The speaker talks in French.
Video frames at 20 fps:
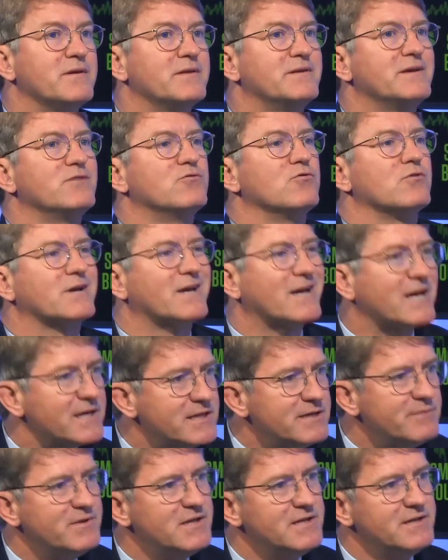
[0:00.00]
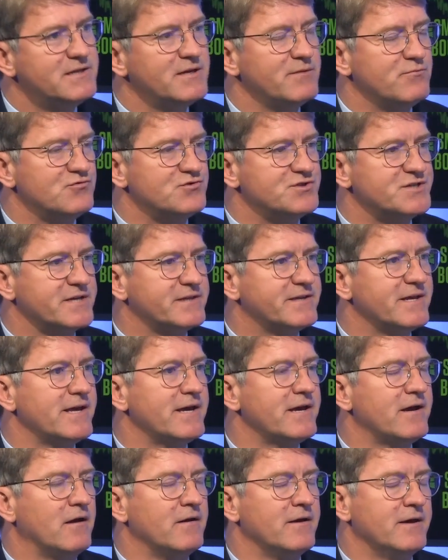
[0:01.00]
à une problématique de crédibilité
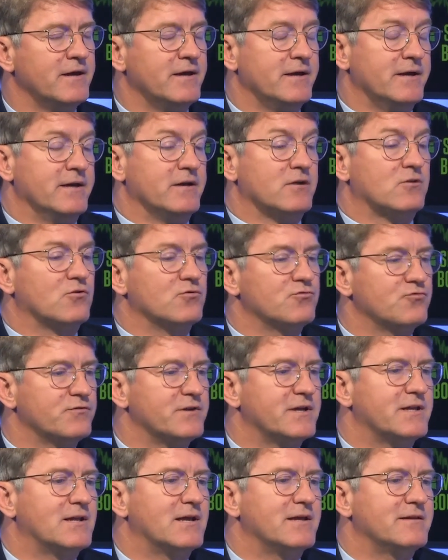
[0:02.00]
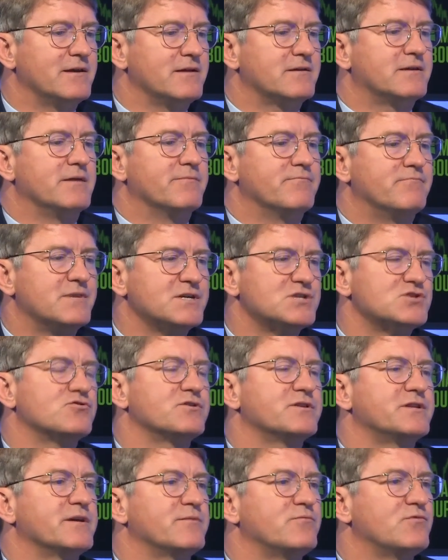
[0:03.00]
budgétaire, quand on a de la dette qui
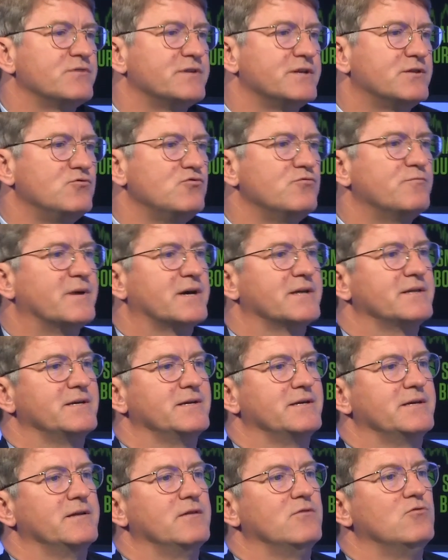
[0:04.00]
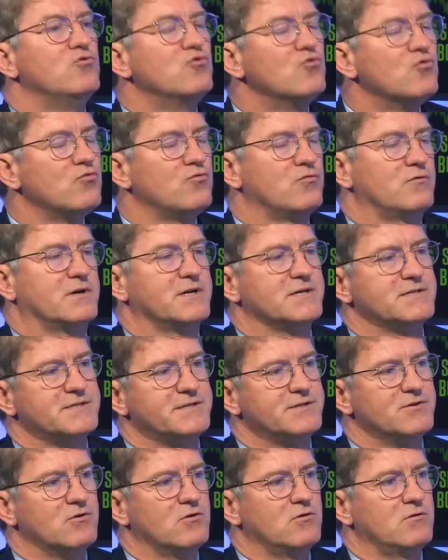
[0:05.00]
est majoritairement détenue par des
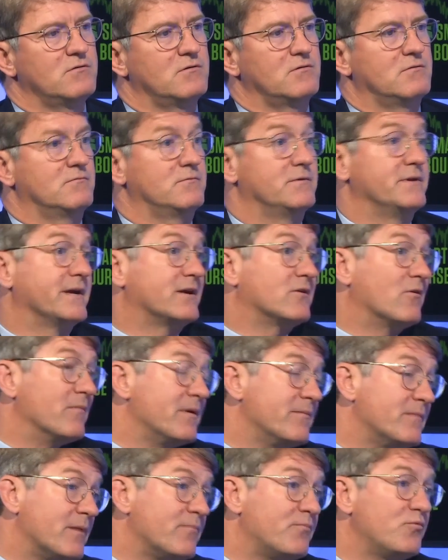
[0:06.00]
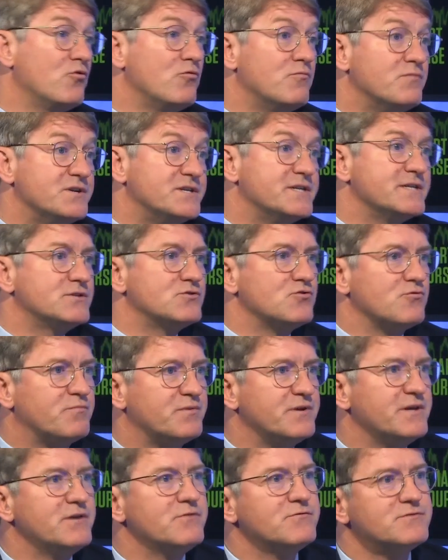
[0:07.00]
non-résidents, on est quand même un peu
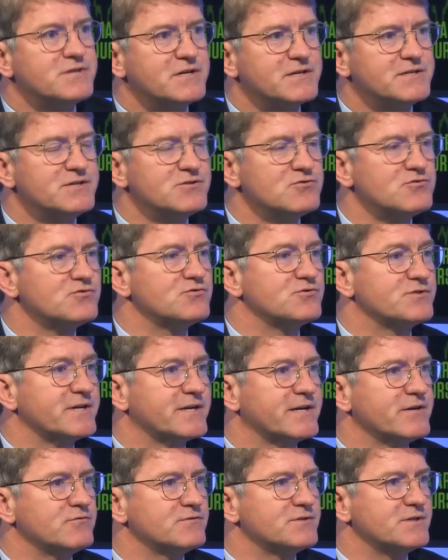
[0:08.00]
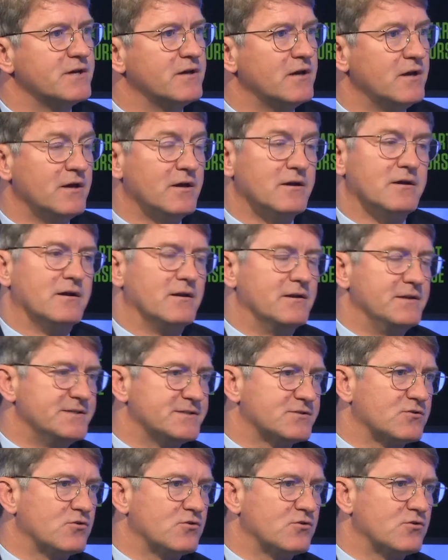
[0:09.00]
obligé de se plier aux exigences de ses créanciers.